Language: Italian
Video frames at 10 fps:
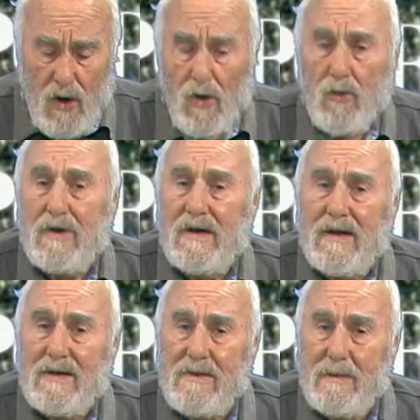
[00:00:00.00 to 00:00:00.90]
un
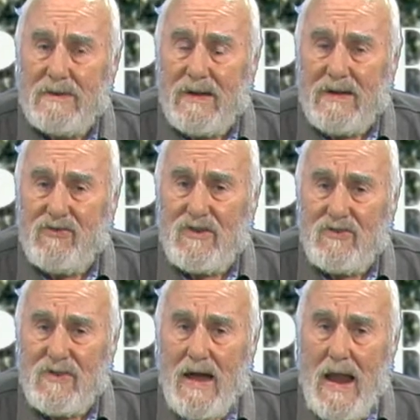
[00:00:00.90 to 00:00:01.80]
ringraziamento al
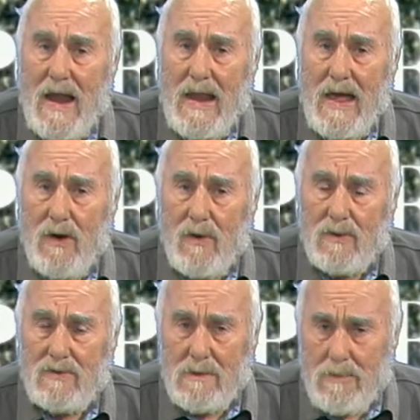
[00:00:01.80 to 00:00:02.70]
regista
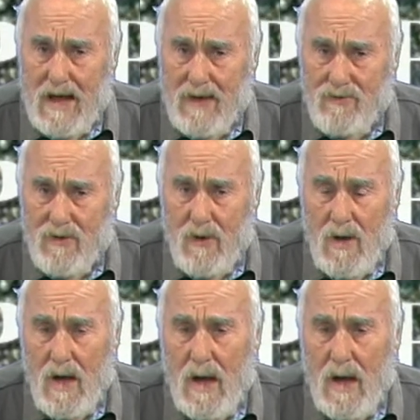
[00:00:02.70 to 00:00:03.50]
Leo Di Blasio,